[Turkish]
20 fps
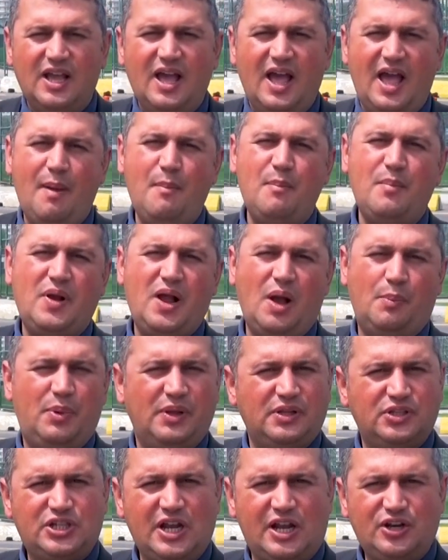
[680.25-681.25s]
Hem
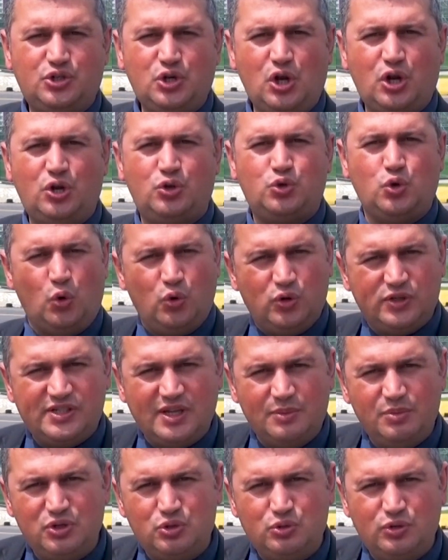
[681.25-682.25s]
kapalı çarşıya çok
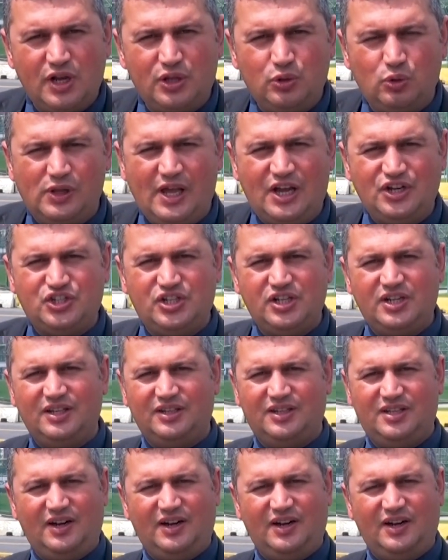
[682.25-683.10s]
kısa bir sürede ulaştık.